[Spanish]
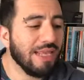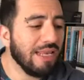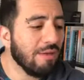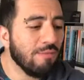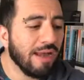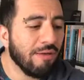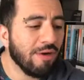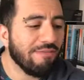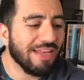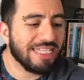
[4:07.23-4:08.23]
tiene una,
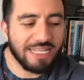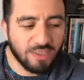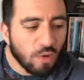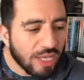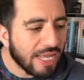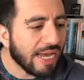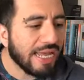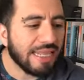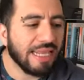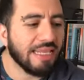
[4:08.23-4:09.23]
una, fecha
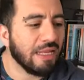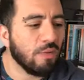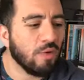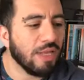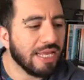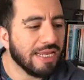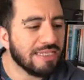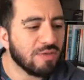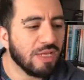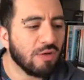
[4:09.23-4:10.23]
histórica, tiene un origen
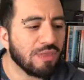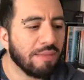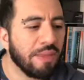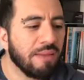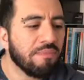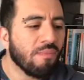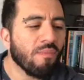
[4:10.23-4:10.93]
histórico también